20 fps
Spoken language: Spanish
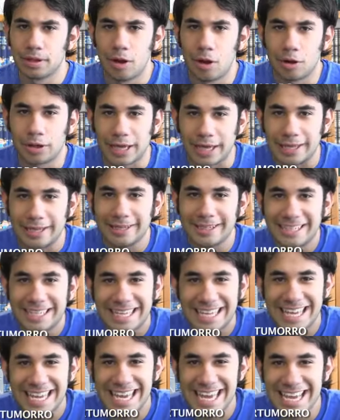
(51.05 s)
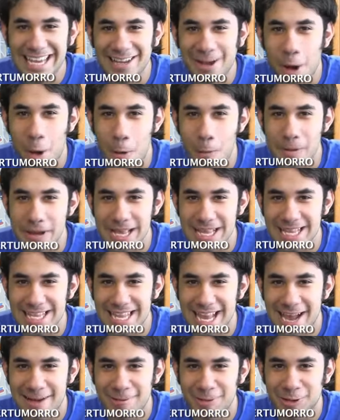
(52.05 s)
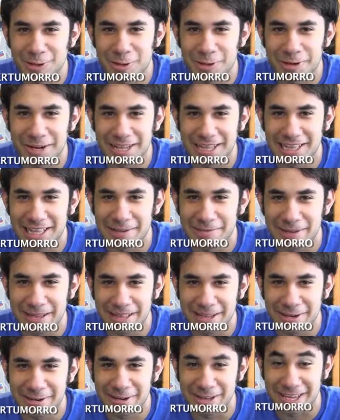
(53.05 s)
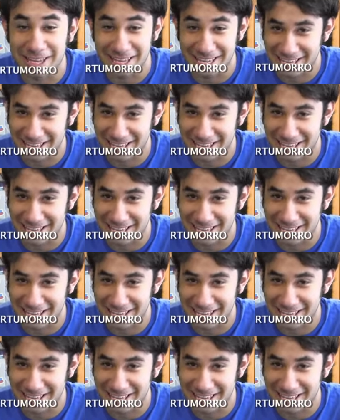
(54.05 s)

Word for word: Ok, y comenzamos con el tema de hoy.